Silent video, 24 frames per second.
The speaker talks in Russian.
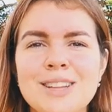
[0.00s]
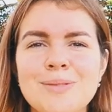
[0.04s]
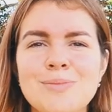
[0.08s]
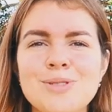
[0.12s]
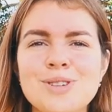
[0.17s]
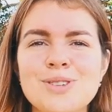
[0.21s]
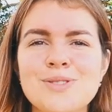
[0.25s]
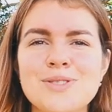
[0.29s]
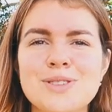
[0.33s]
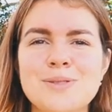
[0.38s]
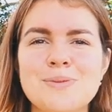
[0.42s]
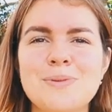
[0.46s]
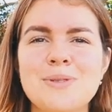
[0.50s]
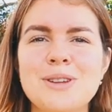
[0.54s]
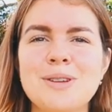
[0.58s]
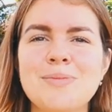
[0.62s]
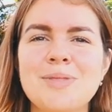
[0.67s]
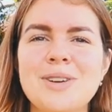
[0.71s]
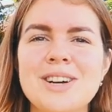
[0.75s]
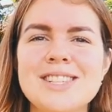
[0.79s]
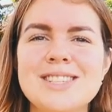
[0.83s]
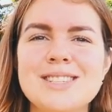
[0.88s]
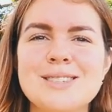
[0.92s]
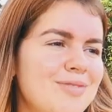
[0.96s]
ты будешь
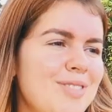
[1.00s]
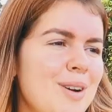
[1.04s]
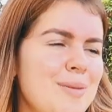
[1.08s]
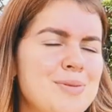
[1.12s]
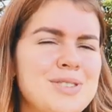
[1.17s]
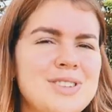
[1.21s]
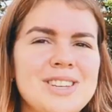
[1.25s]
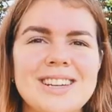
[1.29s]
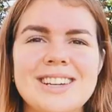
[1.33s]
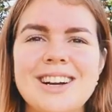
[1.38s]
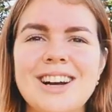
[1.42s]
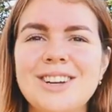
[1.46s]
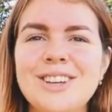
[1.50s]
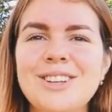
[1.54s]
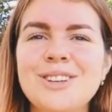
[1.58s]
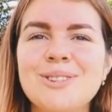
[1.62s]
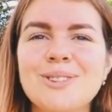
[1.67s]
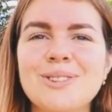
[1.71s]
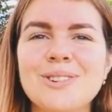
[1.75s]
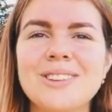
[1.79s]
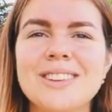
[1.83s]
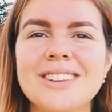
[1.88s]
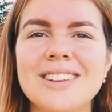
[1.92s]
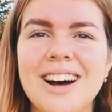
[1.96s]
воспринимать вообще как
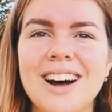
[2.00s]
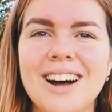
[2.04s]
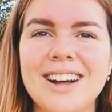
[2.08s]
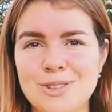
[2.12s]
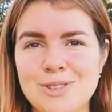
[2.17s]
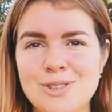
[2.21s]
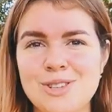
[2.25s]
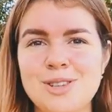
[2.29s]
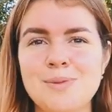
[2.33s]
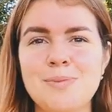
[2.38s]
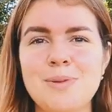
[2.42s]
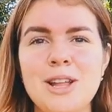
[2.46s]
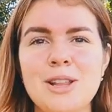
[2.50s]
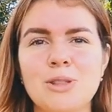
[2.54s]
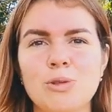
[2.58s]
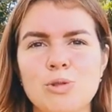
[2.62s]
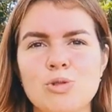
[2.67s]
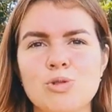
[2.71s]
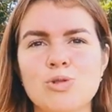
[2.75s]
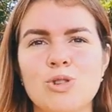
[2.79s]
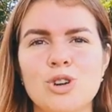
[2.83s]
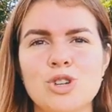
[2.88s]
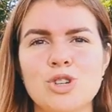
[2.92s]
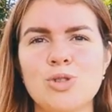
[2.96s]
ерунда. Если брать
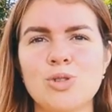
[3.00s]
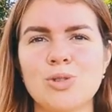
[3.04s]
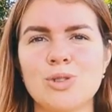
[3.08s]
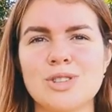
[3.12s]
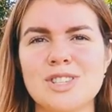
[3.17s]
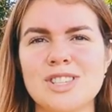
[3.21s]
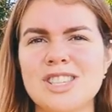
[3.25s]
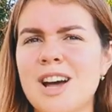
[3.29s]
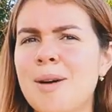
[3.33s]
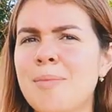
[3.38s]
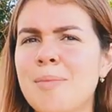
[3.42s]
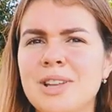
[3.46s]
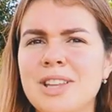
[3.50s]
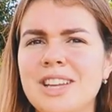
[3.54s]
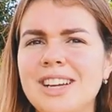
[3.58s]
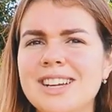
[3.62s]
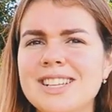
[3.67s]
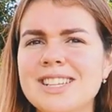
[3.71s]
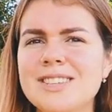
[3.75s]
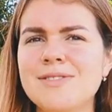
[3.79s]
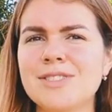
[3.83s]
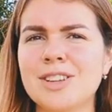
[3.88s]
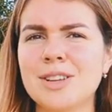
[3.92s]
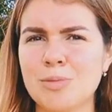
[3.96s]
точку отсчета, самая
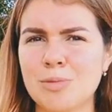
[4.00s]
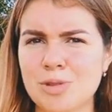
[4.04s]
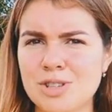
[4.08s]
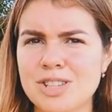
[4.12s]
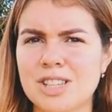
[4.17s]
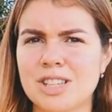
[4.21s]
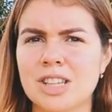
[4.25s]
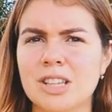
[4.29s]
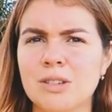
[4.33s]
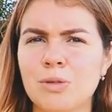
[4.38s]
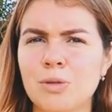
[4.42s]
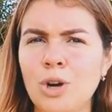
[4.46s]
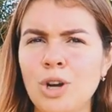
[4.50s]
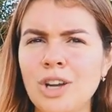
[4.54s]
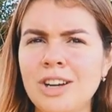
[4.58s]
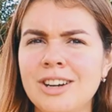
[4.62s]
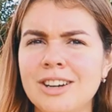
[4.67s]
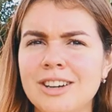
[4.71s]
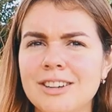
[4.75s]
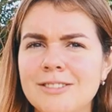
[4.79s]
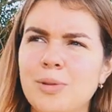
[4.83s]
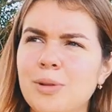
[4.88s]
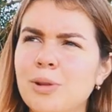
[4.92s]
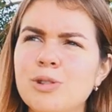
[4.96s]
негативная эмоция это
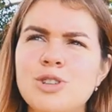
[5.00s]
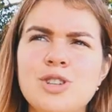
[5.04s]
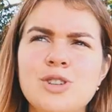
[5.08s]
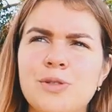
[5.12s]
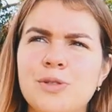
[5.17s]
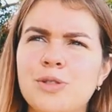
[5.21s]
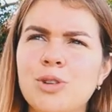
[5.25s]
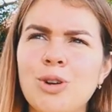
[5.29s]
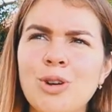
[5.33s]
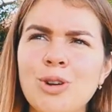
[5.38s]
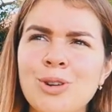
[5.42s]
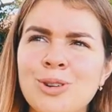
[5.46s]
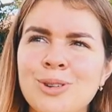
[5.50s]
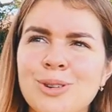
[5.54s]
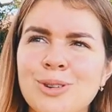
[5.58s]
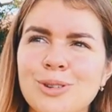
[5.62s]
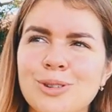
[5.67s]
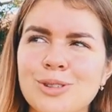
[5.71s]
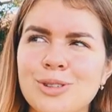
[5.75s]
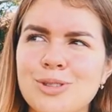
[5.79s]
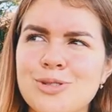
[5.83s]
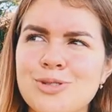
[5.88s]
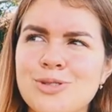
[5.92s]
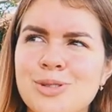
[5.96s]
двойка, получив
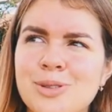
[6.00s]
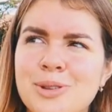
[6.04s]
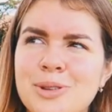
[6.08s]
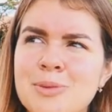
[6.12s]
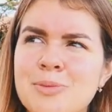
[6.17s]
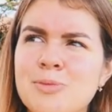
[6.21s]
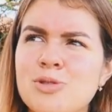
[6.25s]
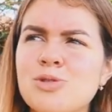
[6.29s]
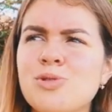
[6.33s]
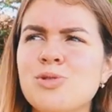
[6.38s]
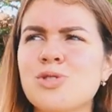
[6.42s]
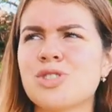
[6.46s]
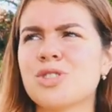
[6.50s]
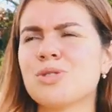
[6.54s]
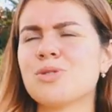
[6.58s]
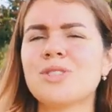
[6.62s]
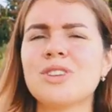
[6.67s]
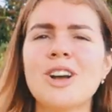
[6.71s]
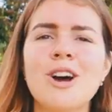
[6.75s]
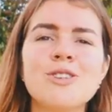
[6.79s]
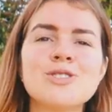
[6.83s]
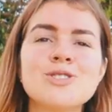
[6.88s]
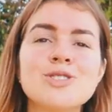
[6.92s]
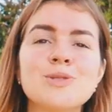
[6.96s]
тройку, ты уже думаешь, слушай, ну
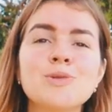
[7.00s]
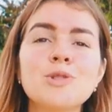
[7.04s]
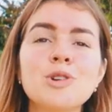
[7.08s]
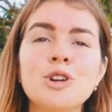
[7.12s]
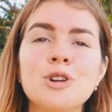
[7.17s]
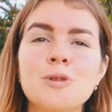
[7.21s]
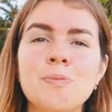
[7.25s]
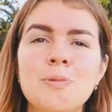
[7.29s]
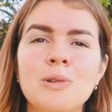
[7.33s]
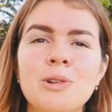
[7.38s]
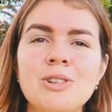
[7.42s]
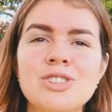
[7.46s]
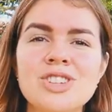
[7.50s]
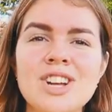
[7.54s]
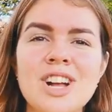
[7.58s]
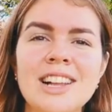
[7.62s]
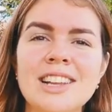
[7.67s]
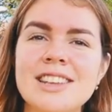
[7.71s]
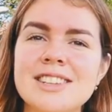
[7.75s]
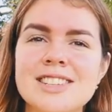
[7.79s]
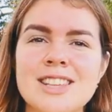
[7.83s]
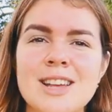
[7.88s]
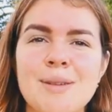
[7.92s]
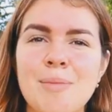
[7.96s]
я уже двойку
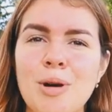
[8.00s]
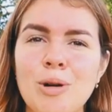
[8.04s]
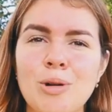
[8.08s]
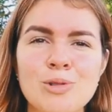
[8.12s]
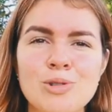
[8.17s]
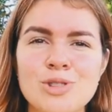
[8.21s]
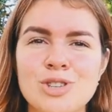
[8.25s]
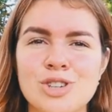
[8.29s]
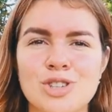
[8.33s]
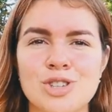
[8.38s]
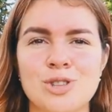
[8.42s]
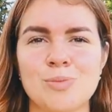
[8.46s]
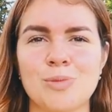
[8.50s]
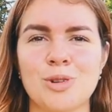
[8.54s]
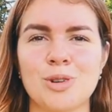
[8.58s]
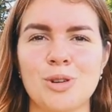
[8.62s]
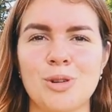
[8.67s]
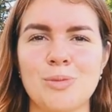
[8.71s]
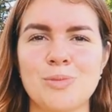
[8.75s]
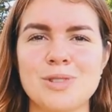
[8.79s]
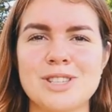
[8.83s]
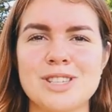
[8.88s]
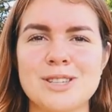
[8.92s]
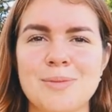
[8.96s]
получал, это самое худшее, что
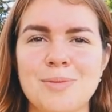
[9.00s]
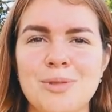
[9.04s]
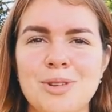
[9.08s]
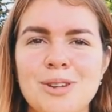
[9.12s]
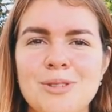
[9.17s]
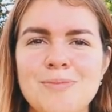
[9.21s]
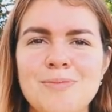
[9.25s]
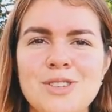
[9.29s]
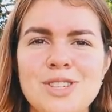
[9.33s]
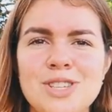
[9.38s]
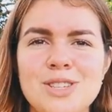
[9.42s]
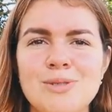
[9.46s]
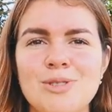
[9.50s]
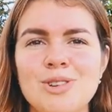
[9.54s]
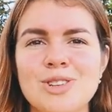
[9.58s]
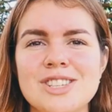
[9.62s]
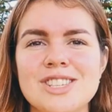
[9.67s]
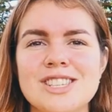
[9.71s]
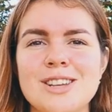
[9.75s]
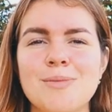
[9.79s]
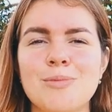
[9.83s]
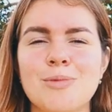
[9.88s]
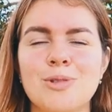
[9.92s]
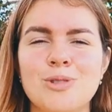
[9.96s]
могло быть со мной. И сегодня
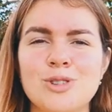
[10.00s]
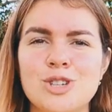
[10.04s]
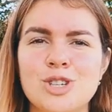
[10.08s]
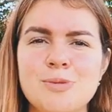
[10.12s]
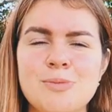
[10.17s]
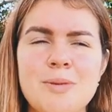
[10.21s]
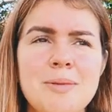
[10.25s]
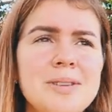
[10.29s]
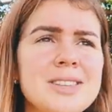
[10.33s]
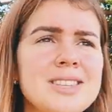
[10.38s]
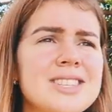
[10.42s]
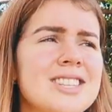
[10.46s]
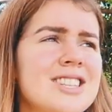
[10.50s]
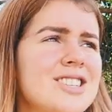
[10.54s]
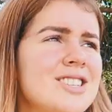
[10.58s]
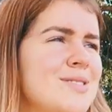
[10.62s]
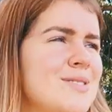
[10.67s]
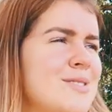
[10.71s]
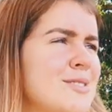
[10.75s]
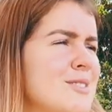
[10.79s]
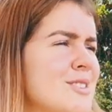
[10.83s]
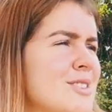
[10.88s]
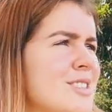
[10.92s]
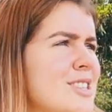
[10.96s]
самый худший момент,
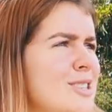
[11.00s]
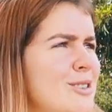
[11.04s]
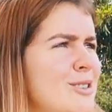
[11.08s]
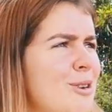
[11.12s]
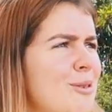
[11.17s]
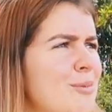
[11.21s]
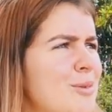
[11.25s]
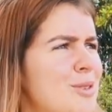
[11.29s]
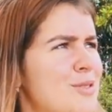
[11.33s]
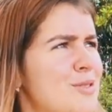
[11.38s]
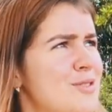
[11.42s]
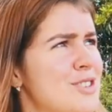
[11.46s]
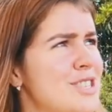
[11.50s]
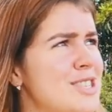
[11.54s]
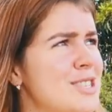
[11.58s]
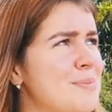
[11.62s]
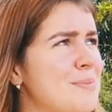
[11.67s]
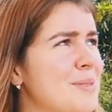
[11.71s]
значит, все остальное будет в жизни